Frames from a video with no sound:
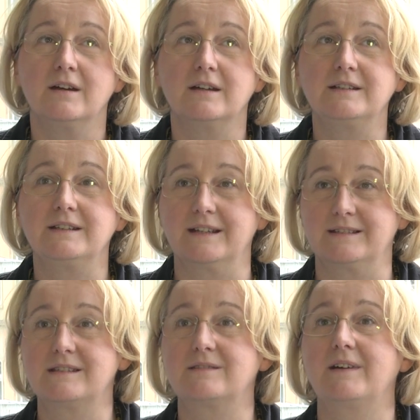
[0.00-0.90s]
In den
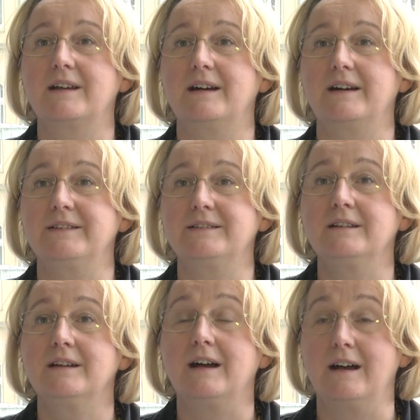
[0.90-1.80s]
ersten zwei Jahren
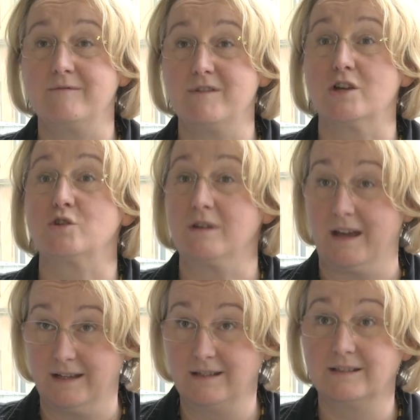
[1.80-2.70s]
haben wir ja schon
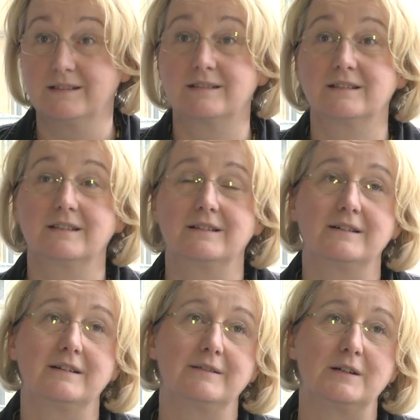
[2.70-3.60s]
einiges äh,
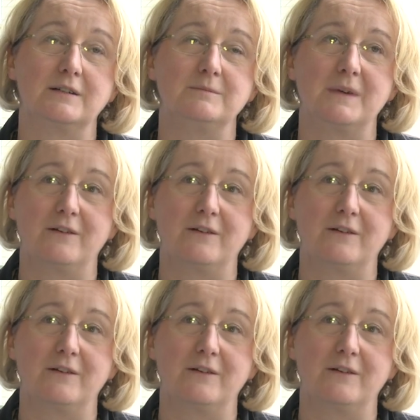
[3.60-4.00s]
ähm,